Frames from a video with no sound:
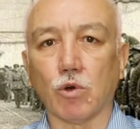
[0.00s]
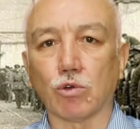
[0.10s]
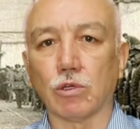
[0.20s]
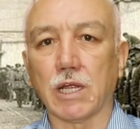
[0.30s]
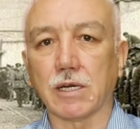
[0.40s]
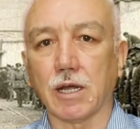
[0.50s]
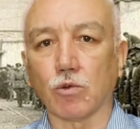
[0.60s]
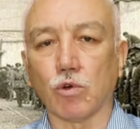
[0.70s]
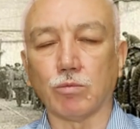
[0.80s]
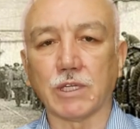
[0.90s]
ordularına
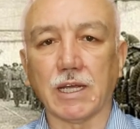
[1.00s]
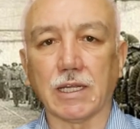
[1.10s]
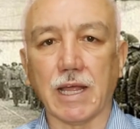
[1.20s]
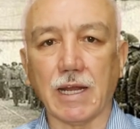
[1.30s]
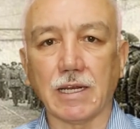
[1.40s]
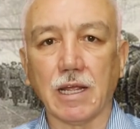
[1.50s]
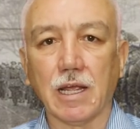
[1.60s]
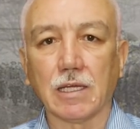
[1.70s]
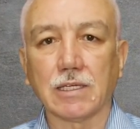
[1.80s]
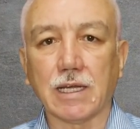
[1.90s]
komuta eden
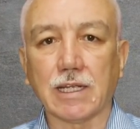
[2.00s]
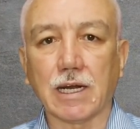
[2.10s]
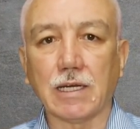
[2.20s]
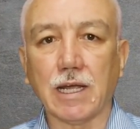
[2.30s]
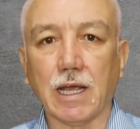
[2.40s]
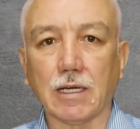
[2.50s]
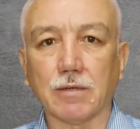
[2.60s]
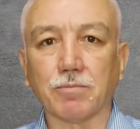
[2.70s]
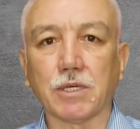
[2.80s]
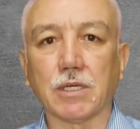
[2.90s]
General
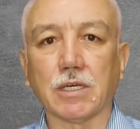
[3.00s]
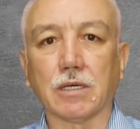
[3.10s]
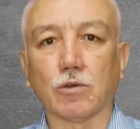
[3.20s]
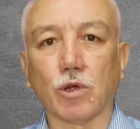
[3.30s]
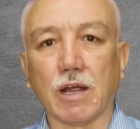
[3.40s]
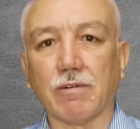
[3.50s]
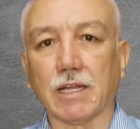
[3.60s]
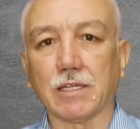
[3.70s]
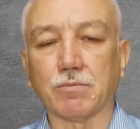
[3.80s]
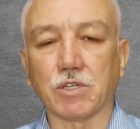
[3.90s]
Allenby'yi
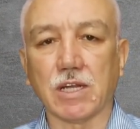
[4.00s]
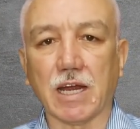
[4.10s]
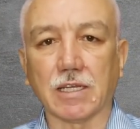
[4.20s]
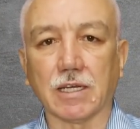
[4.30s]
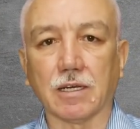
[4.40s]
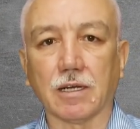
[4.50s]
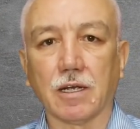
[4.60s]
görevlendirmişlerdi.